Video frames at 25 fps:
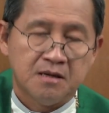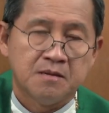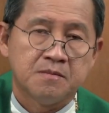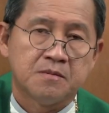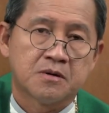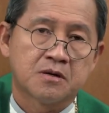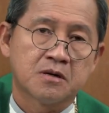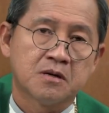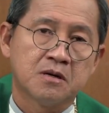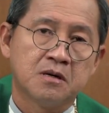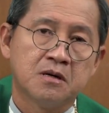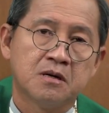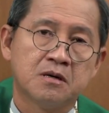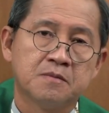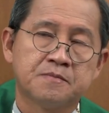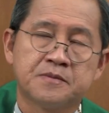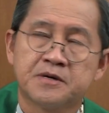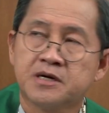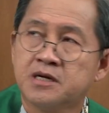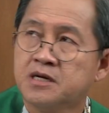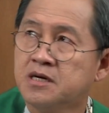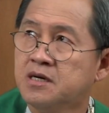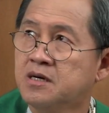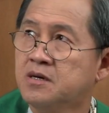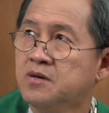เพราะพ
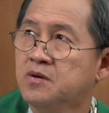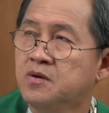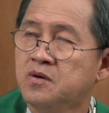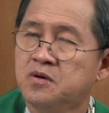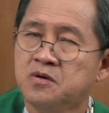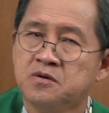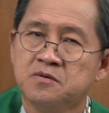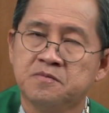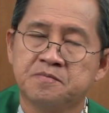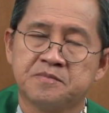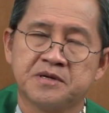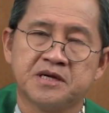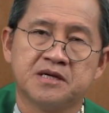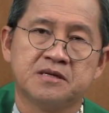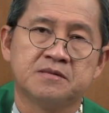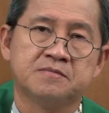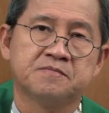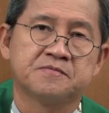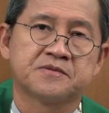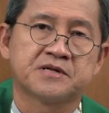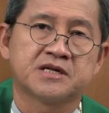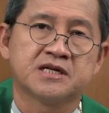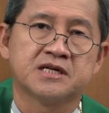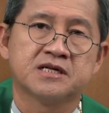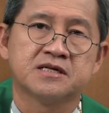ระองค์เป็น
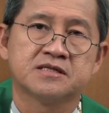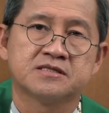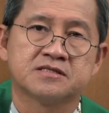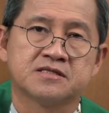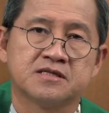พระ